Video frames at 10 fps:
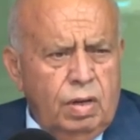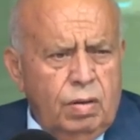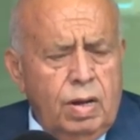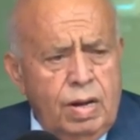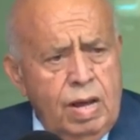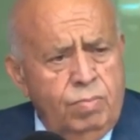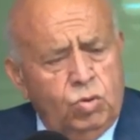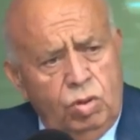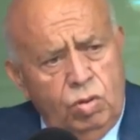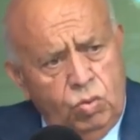لا
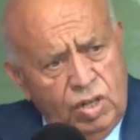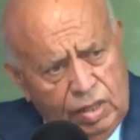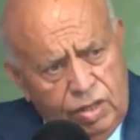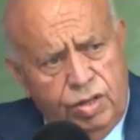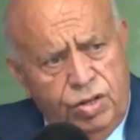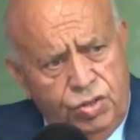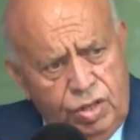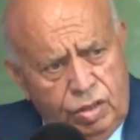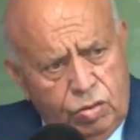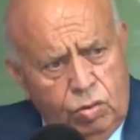مسكوله وزاره
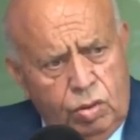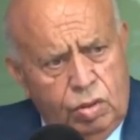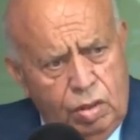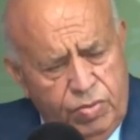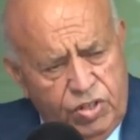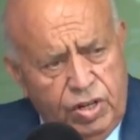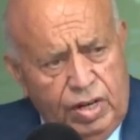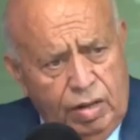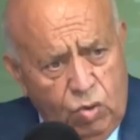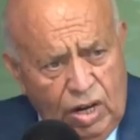التجهيز قلت مم. المشاريع
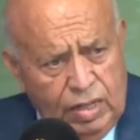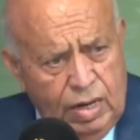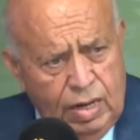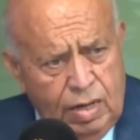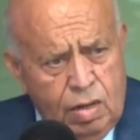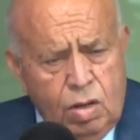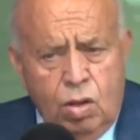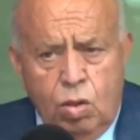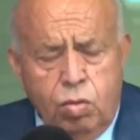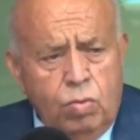المعطله مم. نعم.
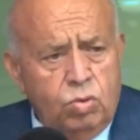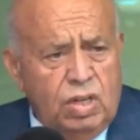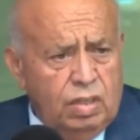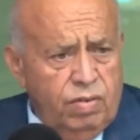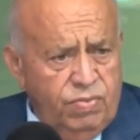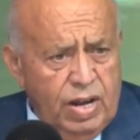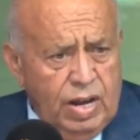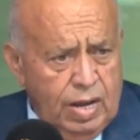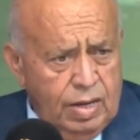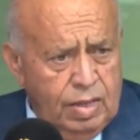ثم وزاره
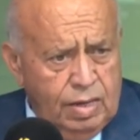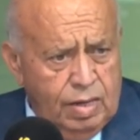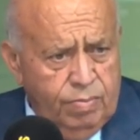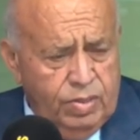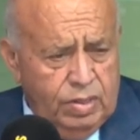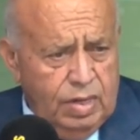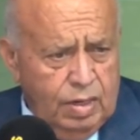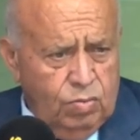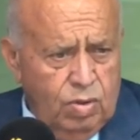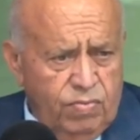الفلاحه ايضا تمت زياره
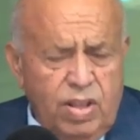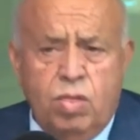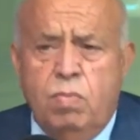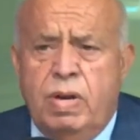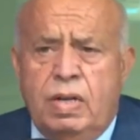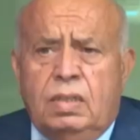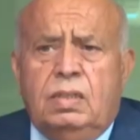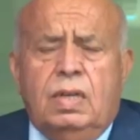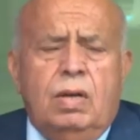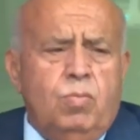البلاد ثم
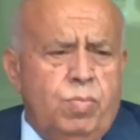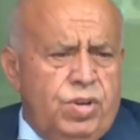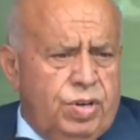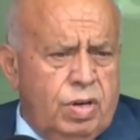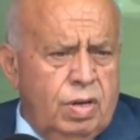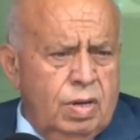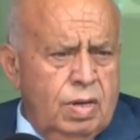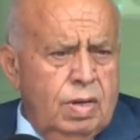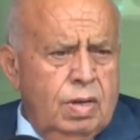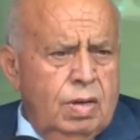الاتصال المباشر
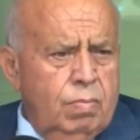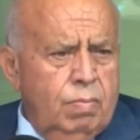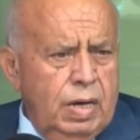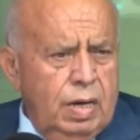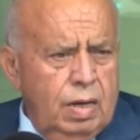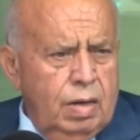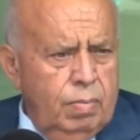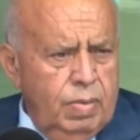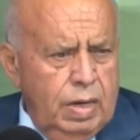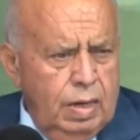بال...
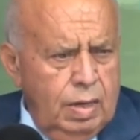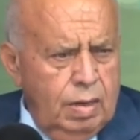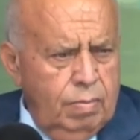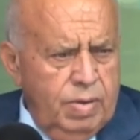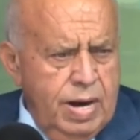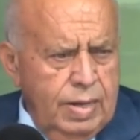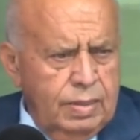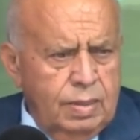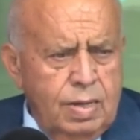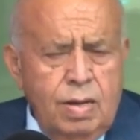بال... بالناس
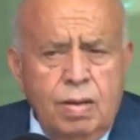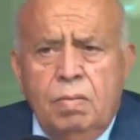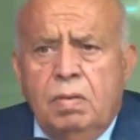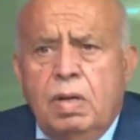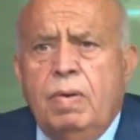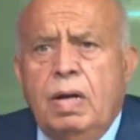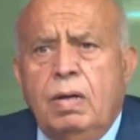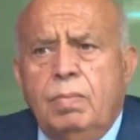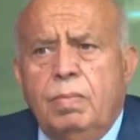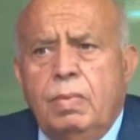
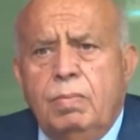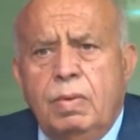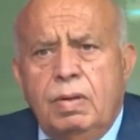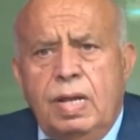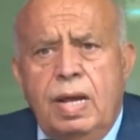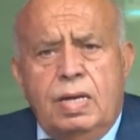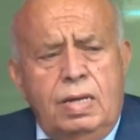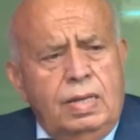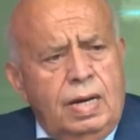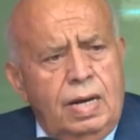طبعا
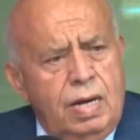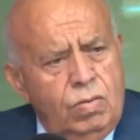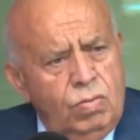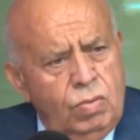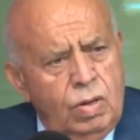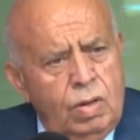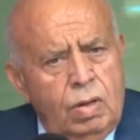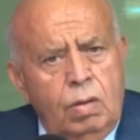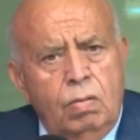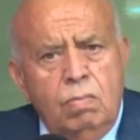تاكيد على انه
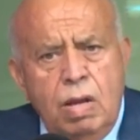مهما